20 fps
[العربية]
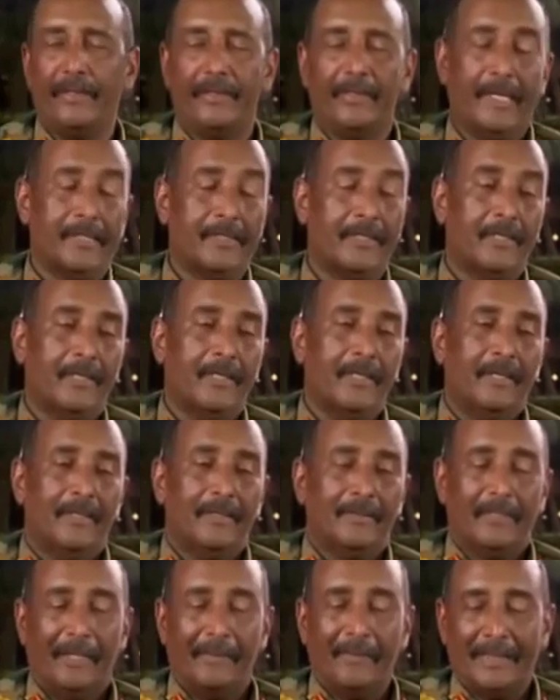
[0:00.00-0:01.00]
جيش
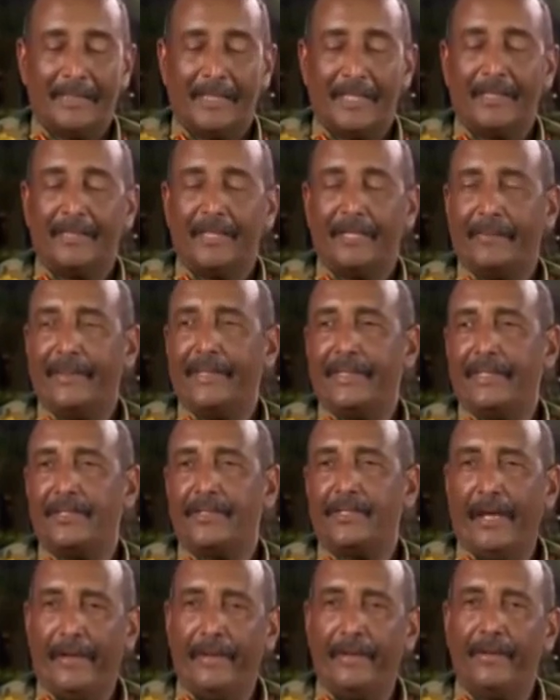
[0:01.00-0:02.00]
زي ما ذكرت قبل
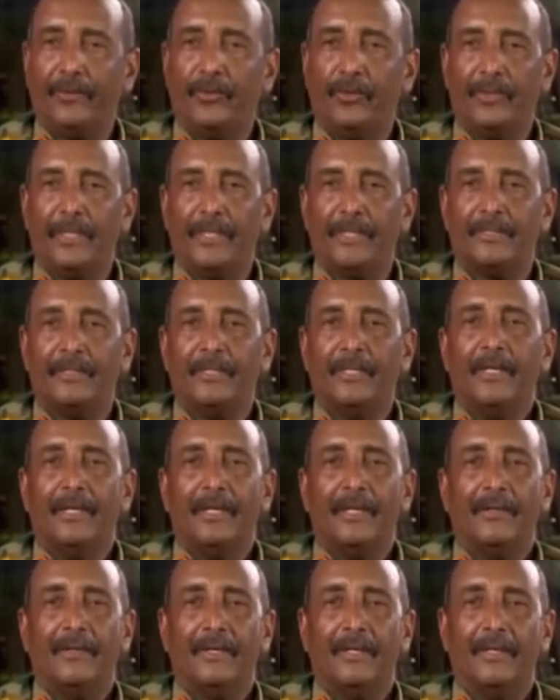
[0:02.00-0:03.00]
جيش عريق وجيش
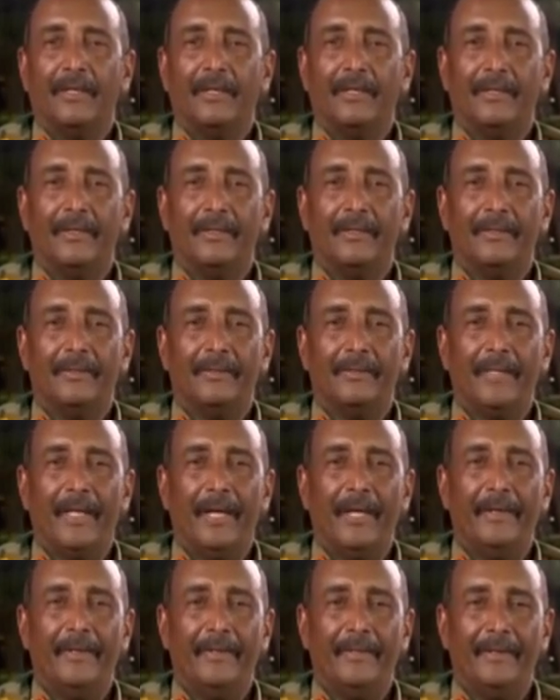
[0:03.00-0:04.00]
آه،
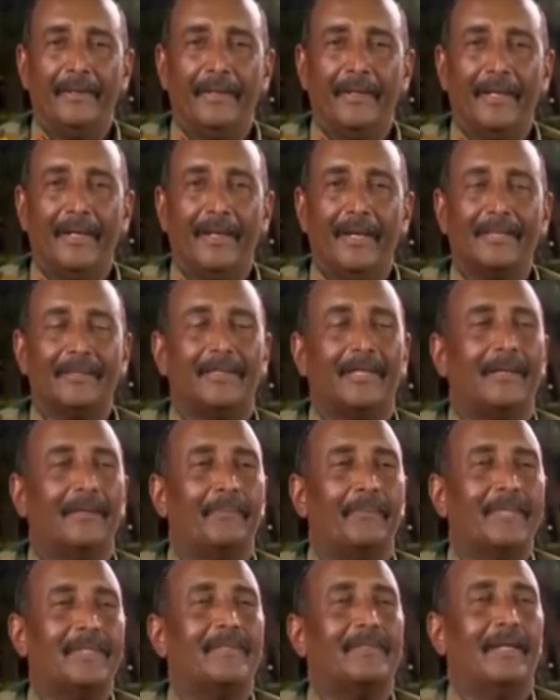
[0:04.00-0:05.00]
يعني الناس
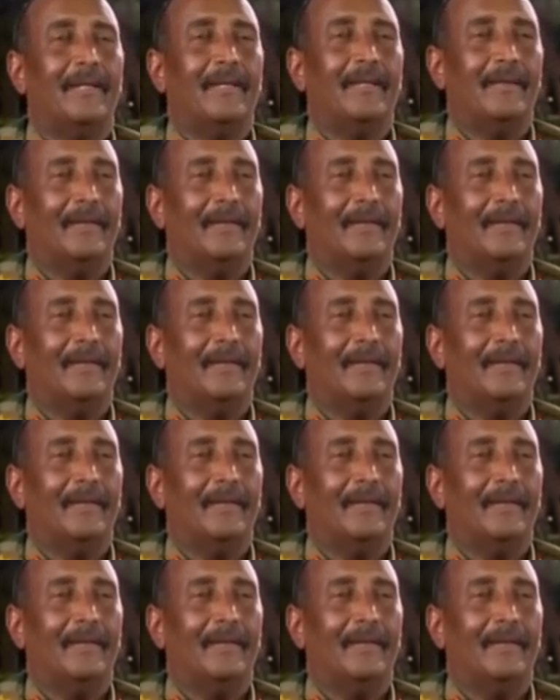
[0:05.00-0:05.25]
بس